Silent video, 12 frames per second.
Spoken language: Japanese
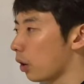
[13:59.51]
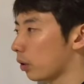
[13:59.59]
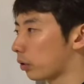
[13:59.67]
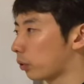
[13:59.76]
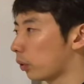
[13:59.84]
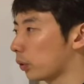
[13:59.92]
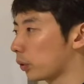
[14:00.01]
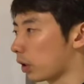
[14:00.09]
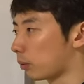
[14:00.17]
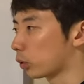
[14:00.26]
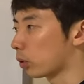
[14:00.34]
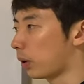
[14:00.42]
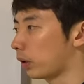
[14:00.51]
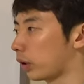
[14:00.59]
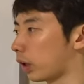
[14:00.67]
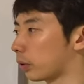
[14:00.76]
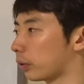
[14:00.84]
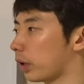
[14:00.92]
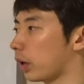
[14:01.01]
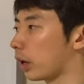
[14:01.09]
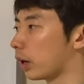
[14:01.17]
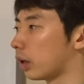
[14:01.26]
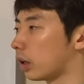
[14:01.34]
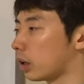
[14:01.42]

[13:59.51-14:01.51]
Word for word: R はストレートには求まらないので